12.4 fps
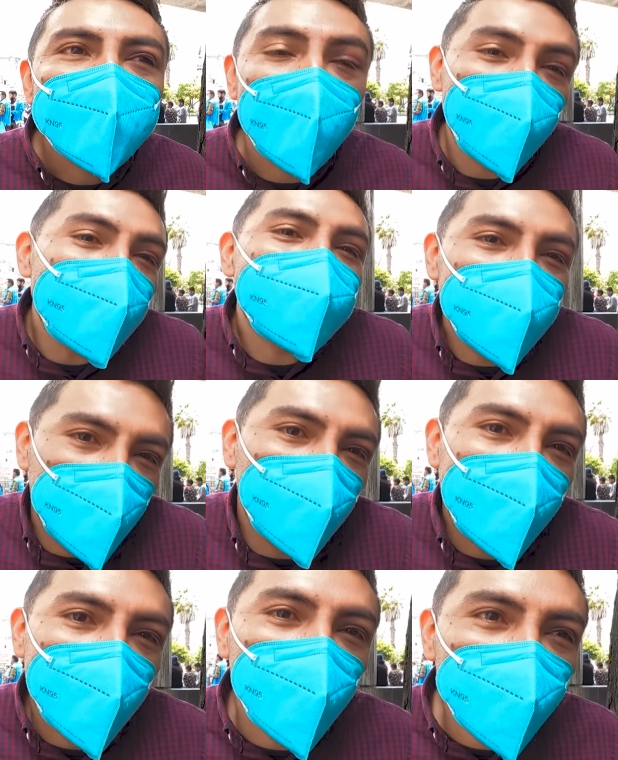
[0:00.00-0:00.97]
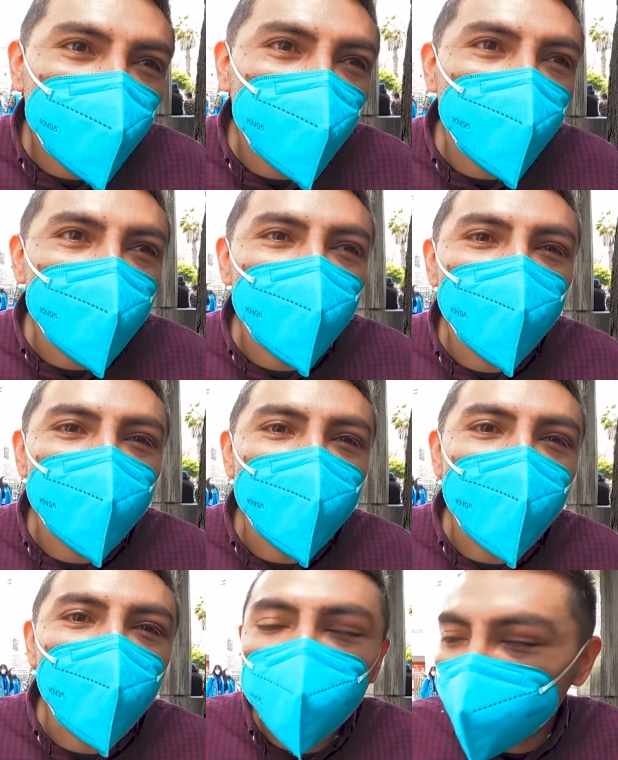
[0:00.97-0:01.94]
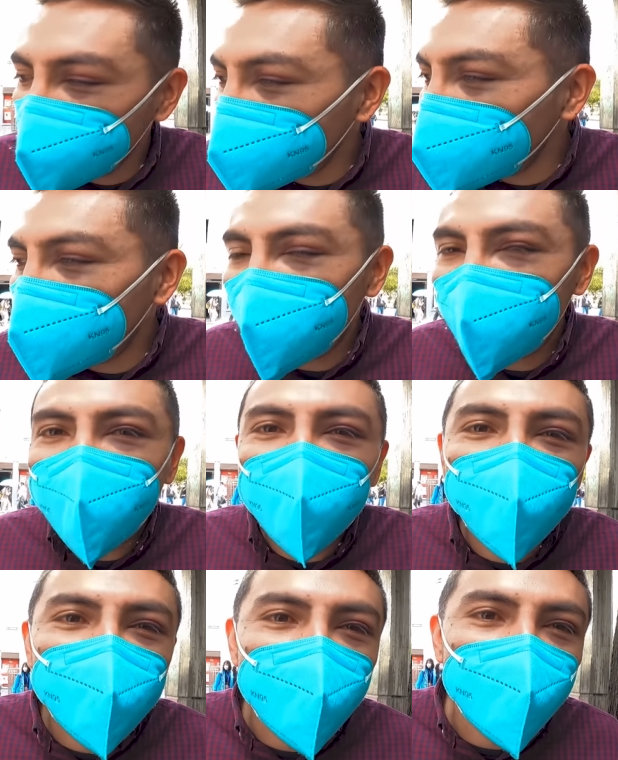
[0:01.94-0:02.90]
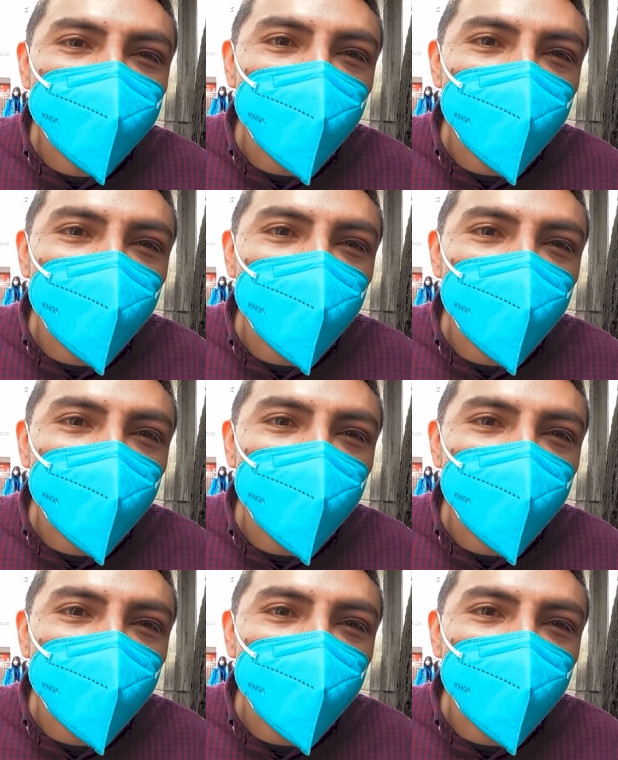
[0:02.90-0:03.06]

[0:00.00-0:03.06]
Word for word: Tal vez sí con la moto, pero la moto al lado del